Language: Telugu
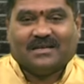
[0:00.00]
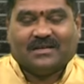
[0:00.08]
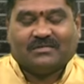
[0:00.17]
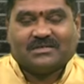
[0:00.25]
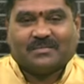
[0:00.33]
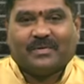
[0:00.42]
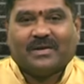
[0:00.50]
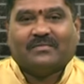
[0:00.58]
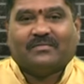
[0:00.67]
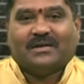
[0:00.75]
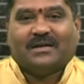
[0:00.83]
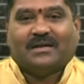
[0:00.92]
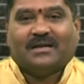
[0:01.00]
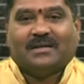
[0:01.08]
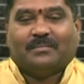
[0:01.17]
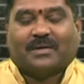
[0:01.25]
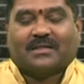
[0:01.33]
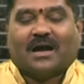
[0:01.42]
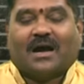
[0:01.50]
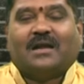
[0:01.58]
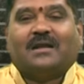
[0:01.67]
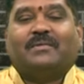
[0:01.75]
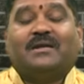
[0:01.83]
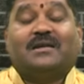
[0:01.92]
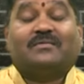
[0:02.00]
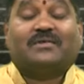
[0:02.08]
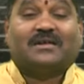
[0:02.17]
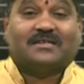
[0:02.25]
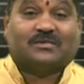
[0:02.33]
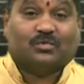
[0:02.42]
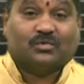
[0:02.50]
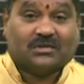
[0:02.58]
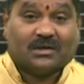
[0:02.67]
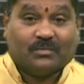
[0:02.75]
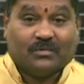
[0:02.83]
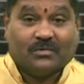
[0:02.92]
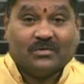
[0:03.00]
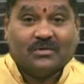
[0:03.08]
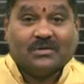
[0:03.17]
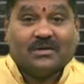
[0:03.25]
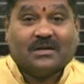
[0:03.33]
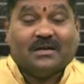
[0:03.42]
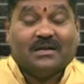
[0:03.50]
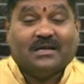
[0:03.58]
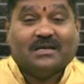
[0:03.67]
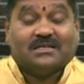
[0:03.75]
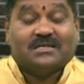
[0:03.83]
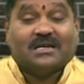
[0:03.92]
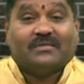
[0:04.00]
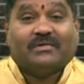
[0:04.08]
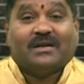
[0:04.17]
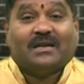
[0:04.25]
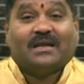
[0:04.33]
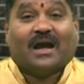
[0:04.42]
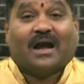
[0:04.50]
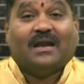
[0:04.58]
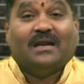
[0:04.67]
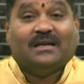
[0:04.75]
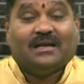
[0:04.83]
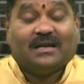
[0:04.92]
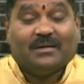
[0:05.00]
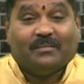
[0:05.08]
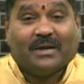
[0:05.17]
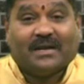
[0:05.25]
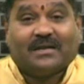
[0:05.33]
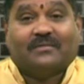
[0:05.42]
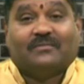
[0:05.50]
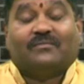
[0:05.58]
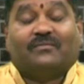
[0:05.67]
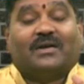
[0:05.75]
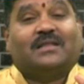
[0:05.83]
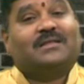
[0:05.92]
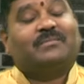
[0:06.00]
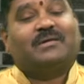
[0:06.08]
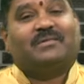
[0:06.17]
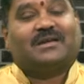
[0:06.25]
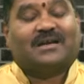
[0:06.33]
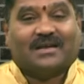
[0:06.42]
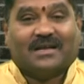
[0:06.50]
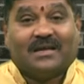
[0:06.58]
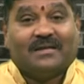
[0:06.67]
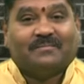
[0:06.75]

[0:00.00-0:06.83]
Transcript: నీకు చెప్పేటువంటి ప్రధానమైనటువంటి సూత్రము నీకు ఇచ్చేటువంటి అల్టిమేట్ ఫలితం ఏమిటంటే